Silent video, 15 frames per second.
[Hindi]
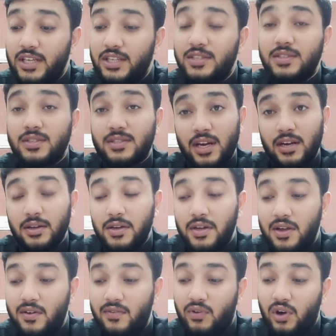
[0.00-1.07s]
instead.
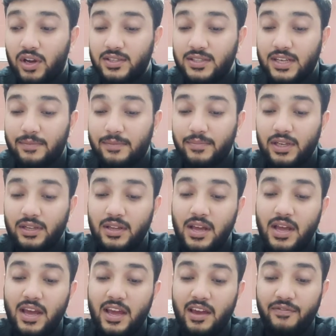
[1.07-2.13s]
For example,
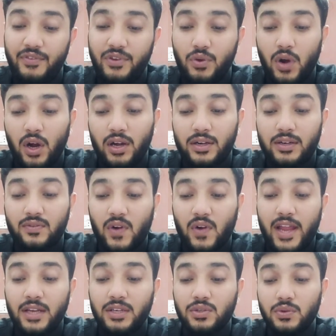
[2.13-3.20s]
if you are
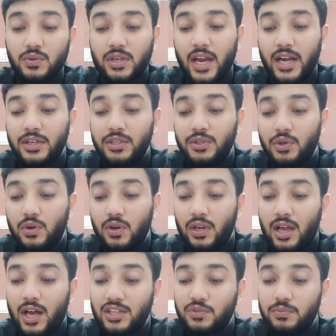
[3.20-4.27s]
trying to get your
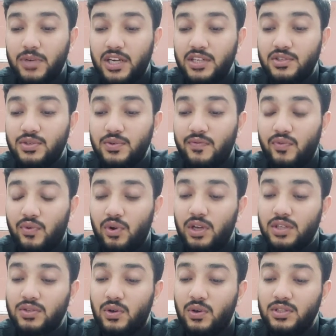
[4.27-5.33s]
classmates to
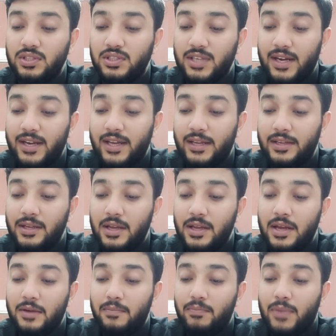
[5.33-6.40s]
focus on studying
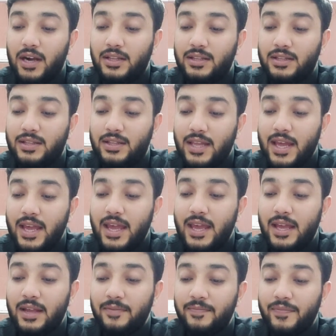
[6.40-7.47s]
but
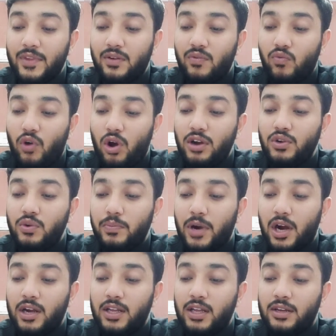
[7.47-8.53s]
they want to
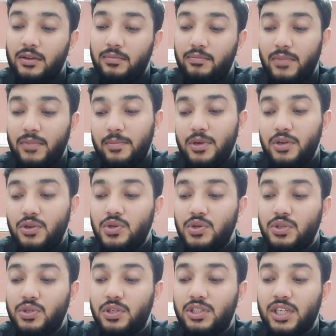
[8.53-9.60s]
party, maybe you
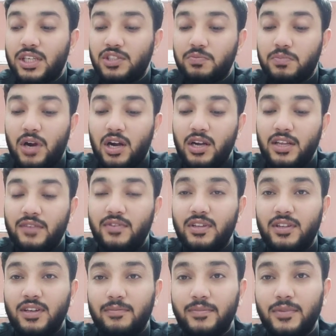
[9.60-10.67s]
should just party with them.